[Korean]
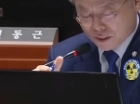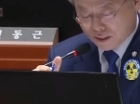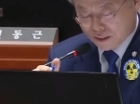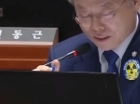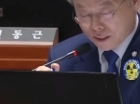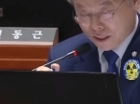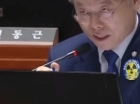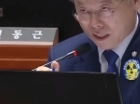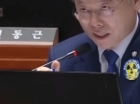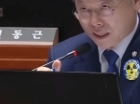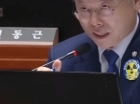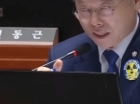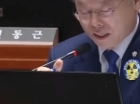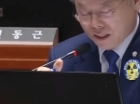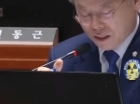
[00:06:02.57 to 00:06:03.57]
묻는
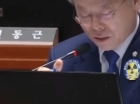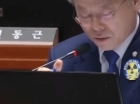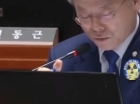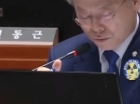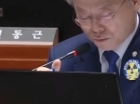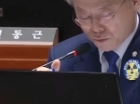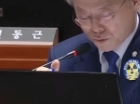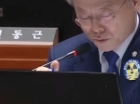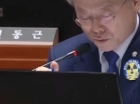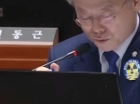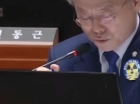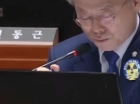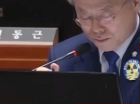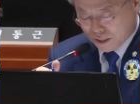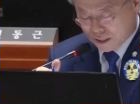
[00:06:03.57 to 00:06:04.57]
자리인데
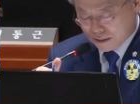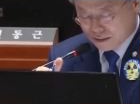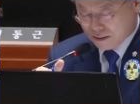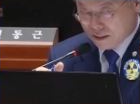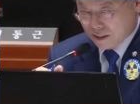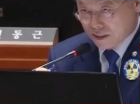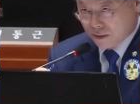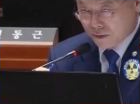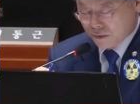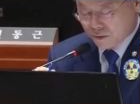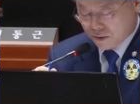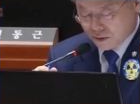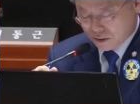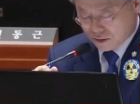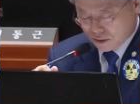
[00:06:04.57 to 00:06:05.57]
국무위원은 좀 낮은
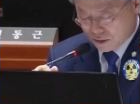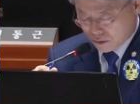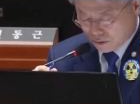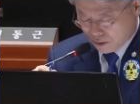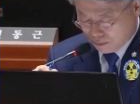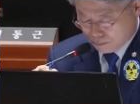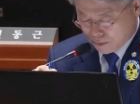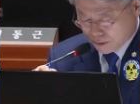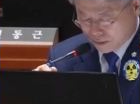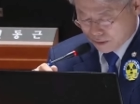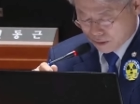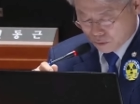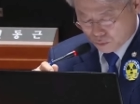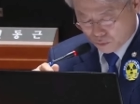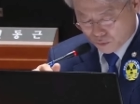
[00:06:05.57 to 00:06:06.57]
자세로 경청하고
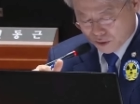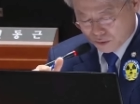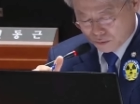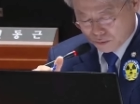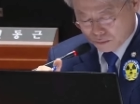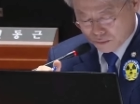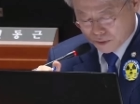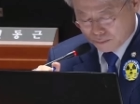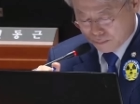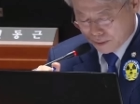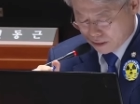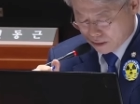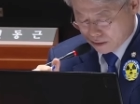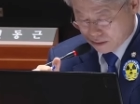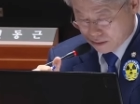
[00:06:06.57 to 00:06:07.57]
답하는 게 도리라고 봅니다.
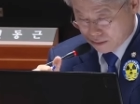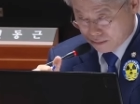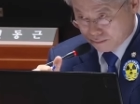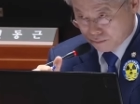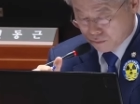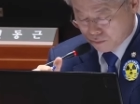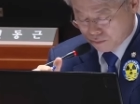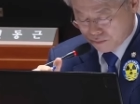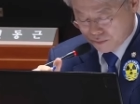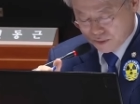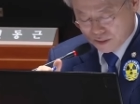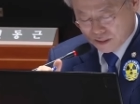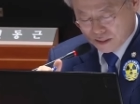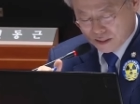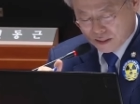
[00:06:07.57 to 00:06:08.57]
방금
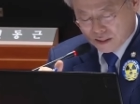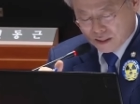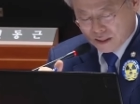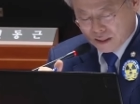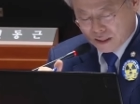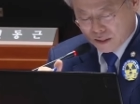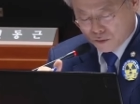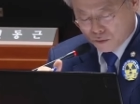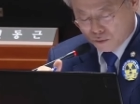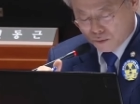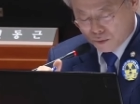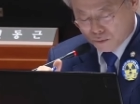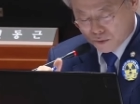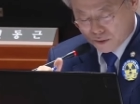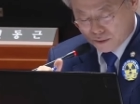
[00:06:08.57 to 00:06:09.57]

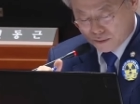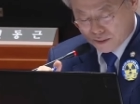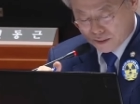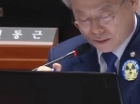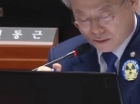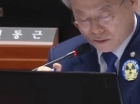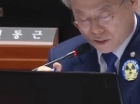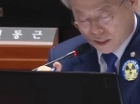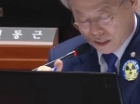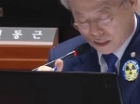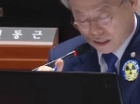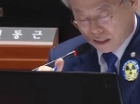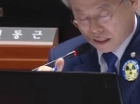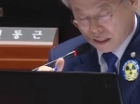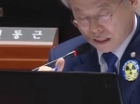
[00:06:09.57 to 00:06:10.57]
한동훈 법무장관은
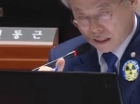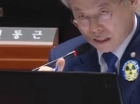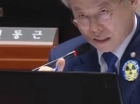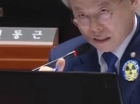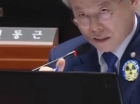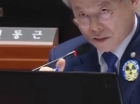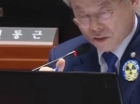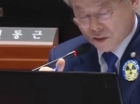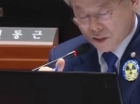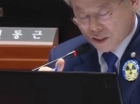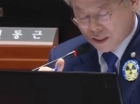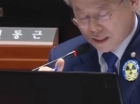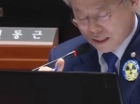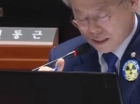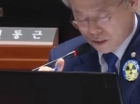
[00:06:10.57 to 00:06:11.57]
제가
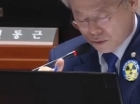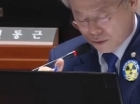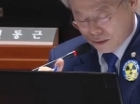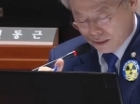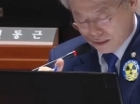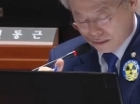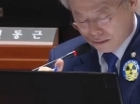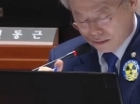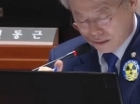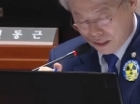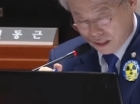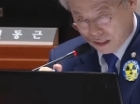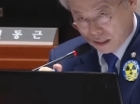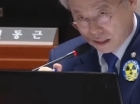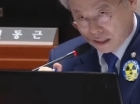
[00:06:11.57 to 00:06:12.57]
질의하지도
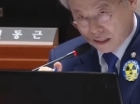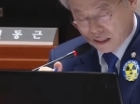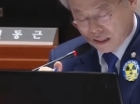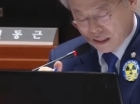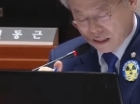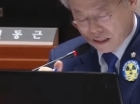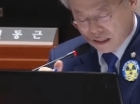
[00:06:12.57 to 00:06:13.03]
않았는데